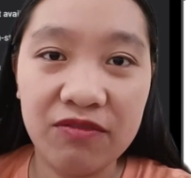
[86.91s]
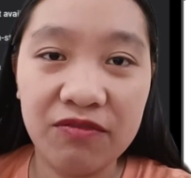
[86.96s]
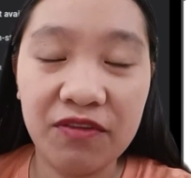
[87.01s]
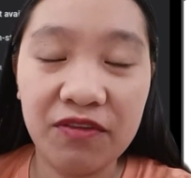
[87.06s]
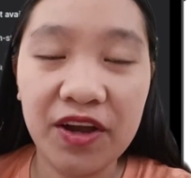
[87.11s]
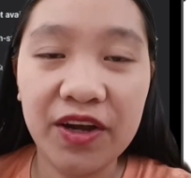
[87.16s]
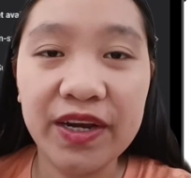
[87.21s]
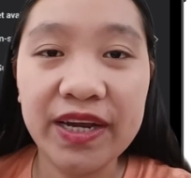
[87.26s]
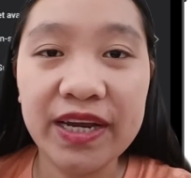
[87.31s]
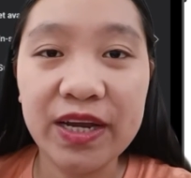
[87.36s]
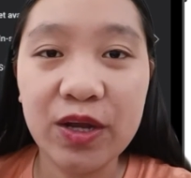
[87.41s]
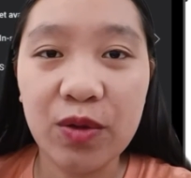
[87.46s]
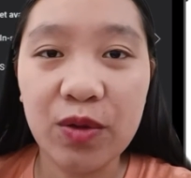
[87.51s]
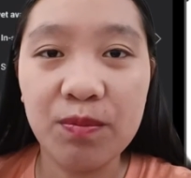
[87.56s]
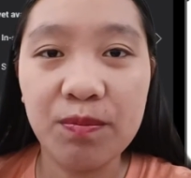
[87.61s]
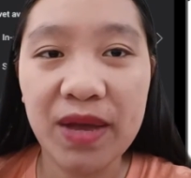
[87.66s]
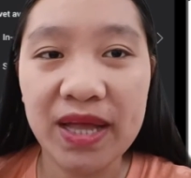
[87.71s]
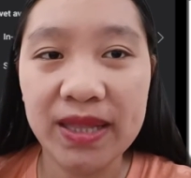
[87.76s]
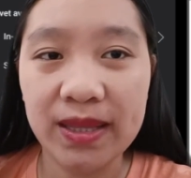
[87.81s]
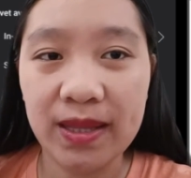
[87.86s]
Very
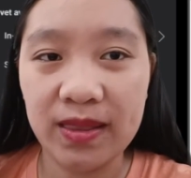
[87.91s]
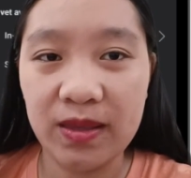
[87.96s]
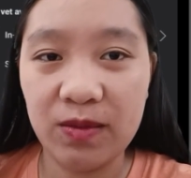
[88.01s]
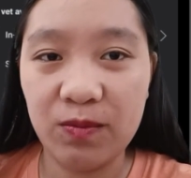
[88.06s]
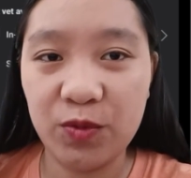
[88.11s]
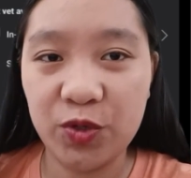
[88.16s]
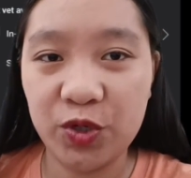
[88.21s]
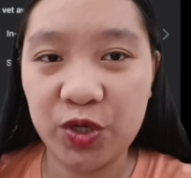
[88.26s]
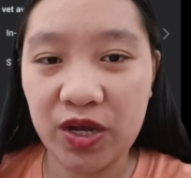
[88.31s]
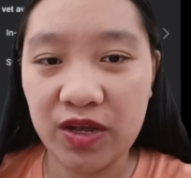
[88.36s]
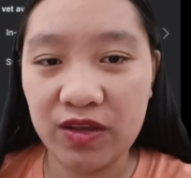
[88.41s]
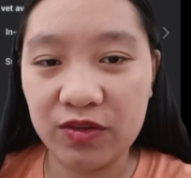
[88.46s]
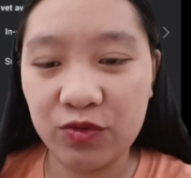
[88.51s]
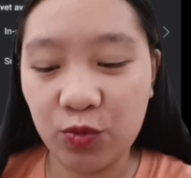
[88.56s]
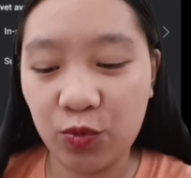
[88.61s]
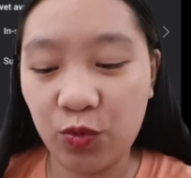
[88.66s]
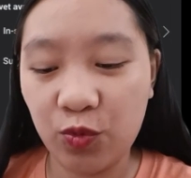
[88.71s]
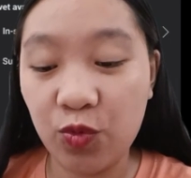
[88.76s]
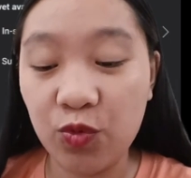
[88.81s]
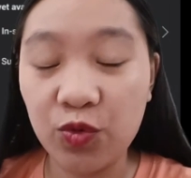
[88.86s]
competitive siya.
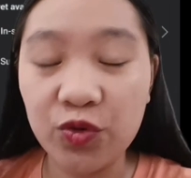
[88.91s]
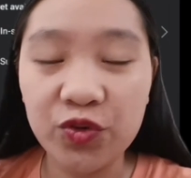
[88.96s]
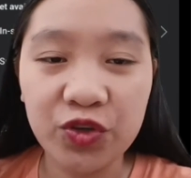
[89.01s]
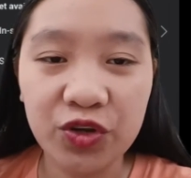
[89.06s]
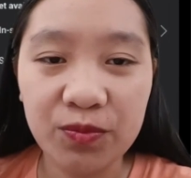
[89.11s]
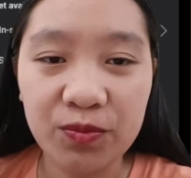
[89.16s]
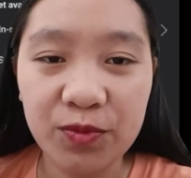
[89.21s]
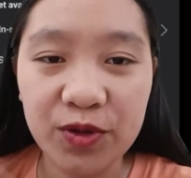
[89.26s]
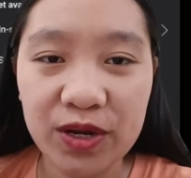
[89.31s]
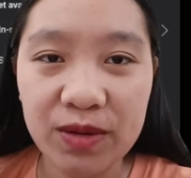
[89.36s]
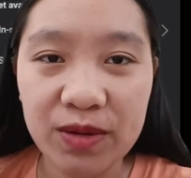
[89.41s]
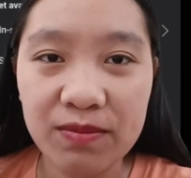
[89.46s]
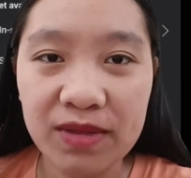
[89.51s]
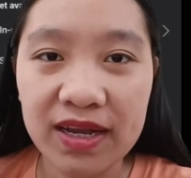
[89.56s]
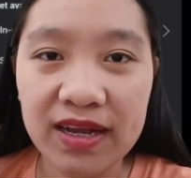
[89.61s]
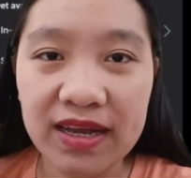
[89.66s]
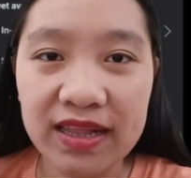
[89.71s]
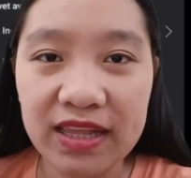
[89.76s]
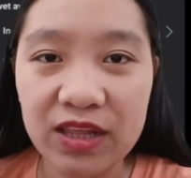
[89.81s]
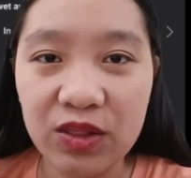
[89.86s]
So, kung gusto mo rin
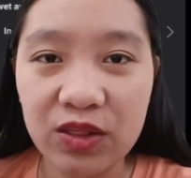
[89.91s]
mag